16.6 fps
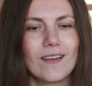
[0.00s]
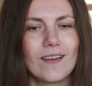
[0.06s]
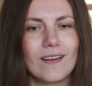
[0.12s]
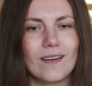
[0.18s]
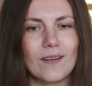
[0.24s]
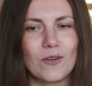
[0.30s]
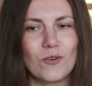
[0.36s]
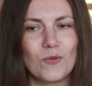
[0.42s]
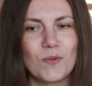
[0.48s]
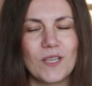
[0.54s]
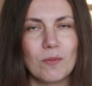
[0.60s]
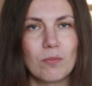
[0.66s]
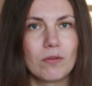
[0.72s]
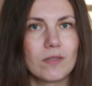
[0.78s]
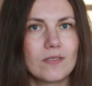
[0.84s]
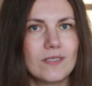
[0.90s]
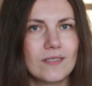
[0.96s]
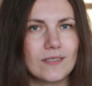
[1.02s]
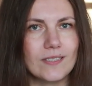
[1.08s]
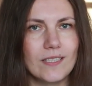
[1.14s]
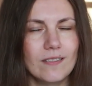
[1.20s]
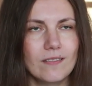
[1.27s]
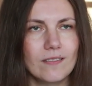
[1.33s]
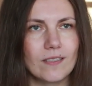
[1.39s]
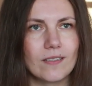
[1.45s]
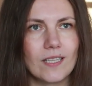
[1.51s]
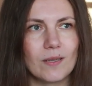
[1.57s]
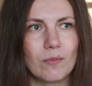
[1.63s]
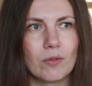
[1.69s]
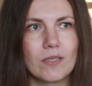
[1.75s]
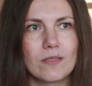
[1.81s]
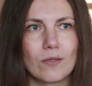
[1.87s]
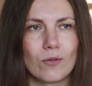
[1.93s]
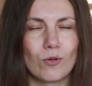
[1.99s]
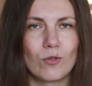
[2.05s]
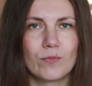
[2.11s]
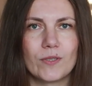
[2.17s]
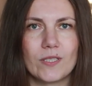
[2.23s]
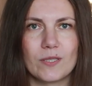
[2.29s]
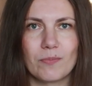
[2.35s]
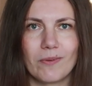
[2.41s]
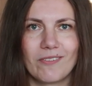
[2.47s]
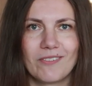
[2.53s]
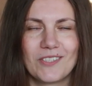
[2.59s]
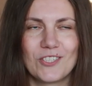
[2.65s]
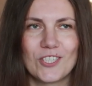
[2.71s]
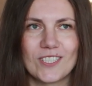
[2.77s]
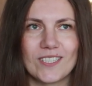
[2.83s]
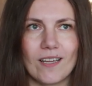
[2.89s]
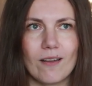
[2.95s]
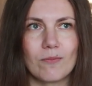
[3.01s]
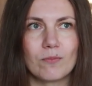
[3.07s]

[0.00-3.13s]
А у меня был один день, когда я была за рулем 3,5 часа.